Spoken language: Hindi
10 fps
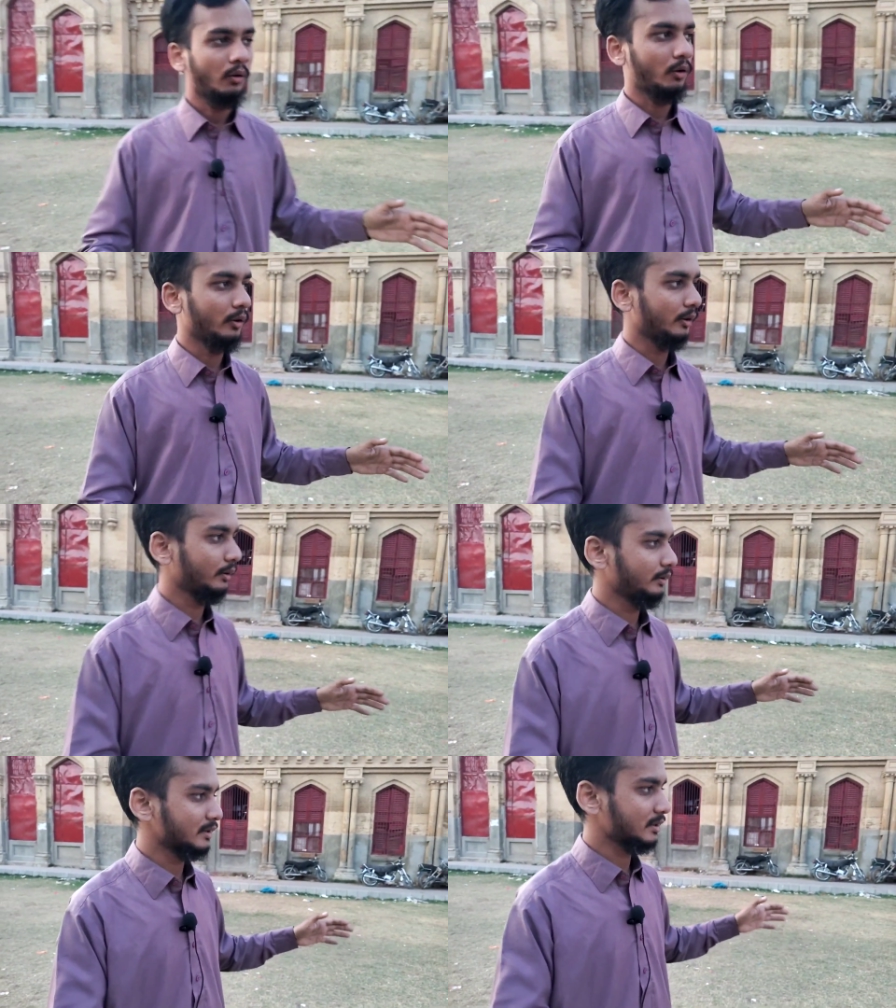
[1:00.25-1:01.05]
और
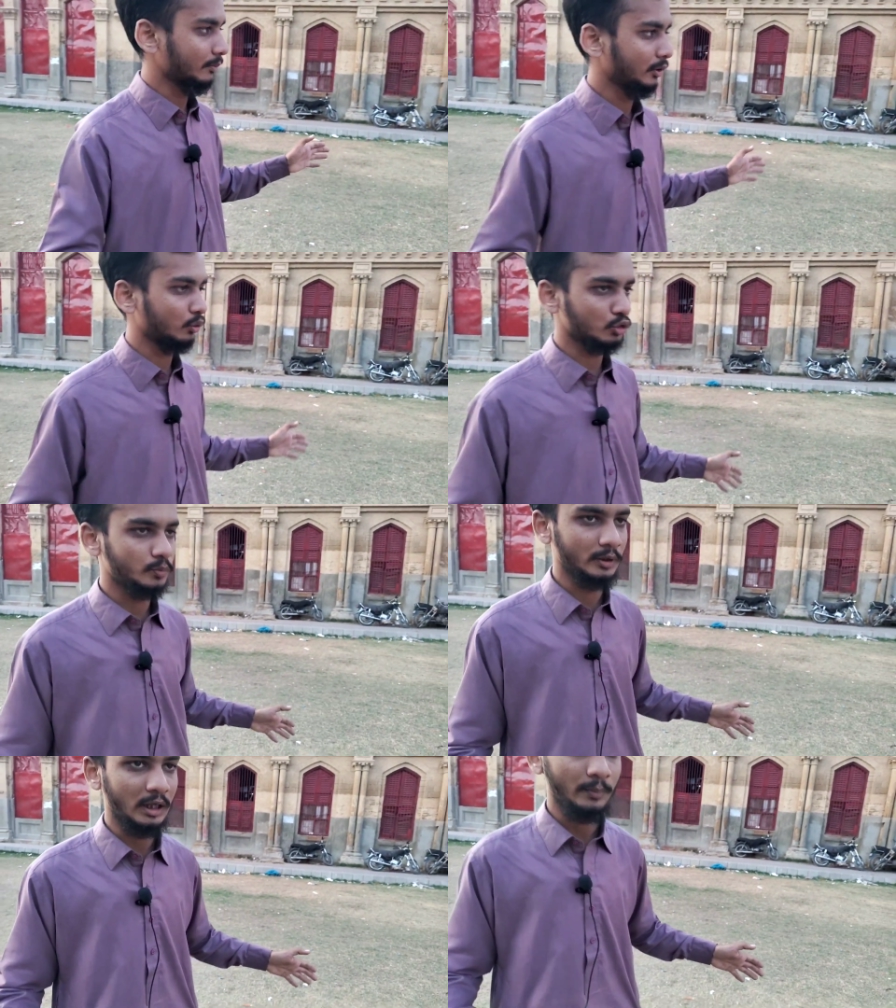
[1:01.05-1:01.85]
ये सब
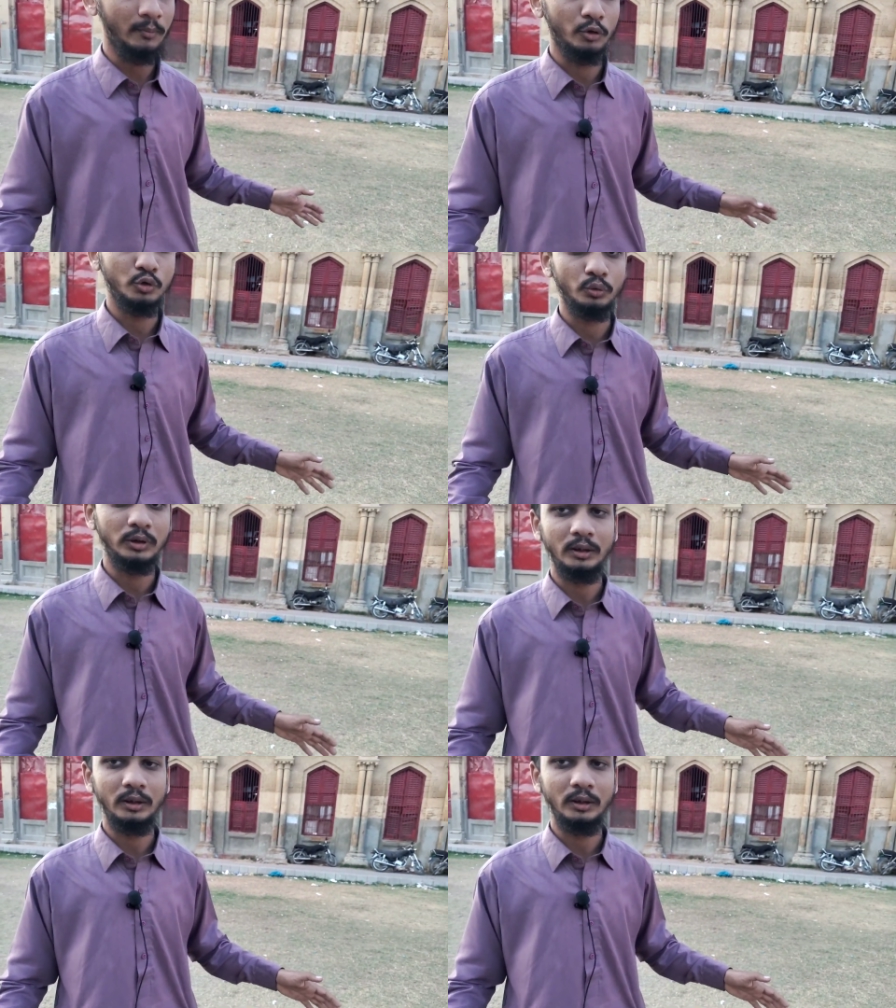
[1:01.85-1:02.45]
इंक्रोचमेंट यहाँ पे मौजूद